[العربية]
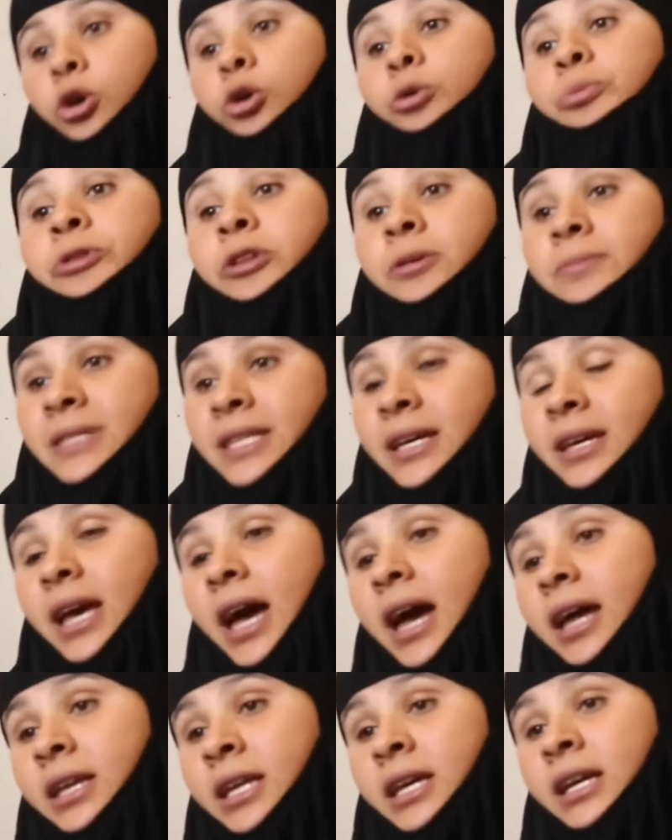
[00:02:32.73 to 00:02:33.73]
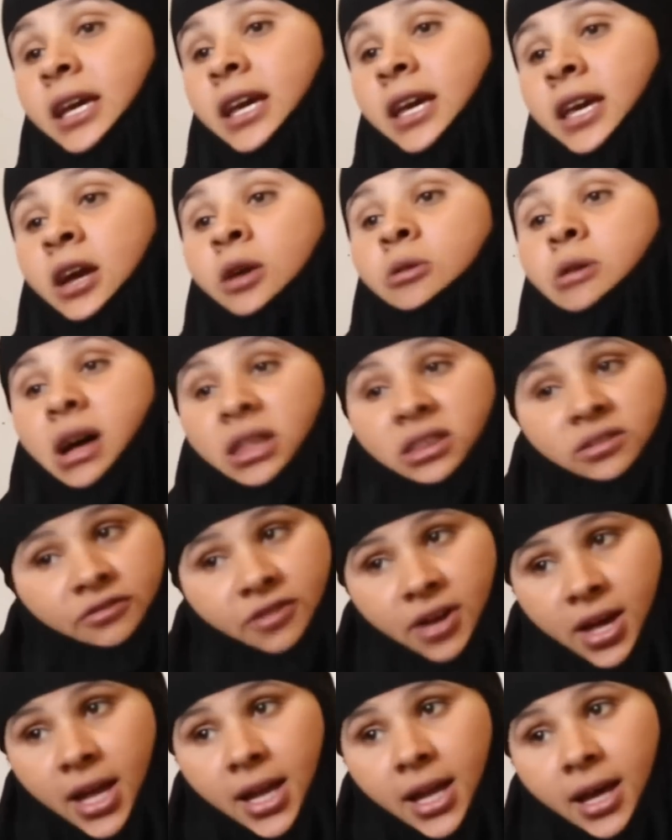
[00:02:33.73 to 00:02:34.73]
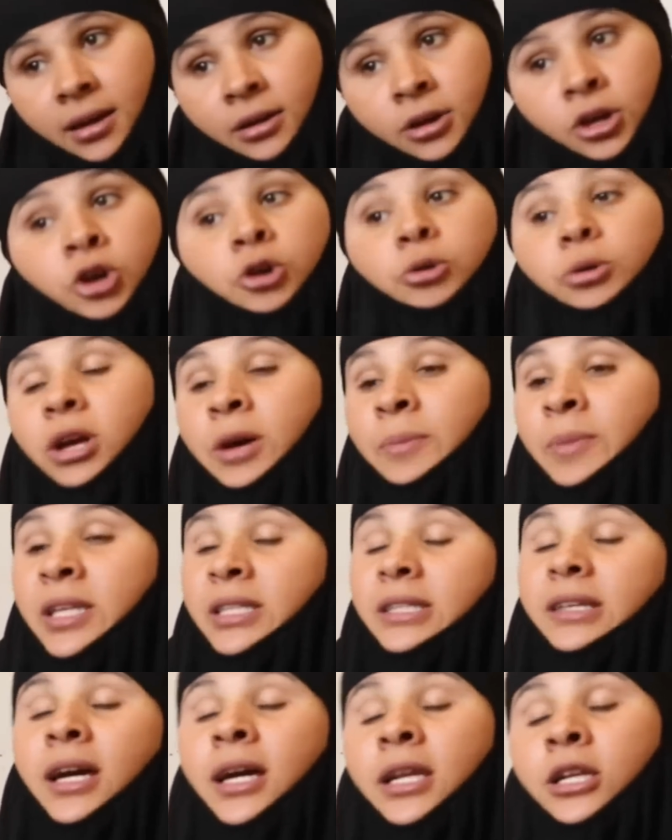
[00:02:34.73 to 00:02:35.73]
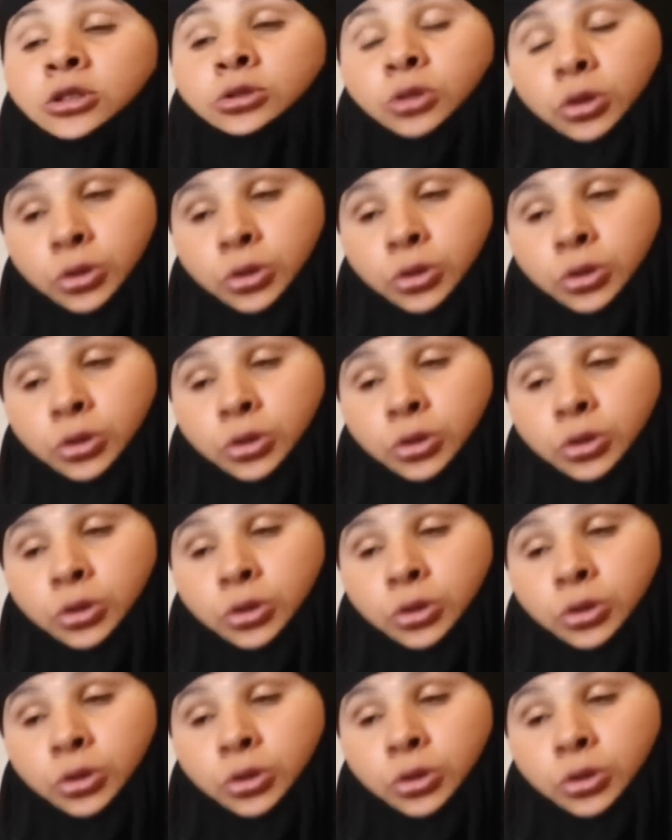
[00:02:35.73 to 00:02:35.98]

وبتمسكها هنيك هي واطفالها كمان كانت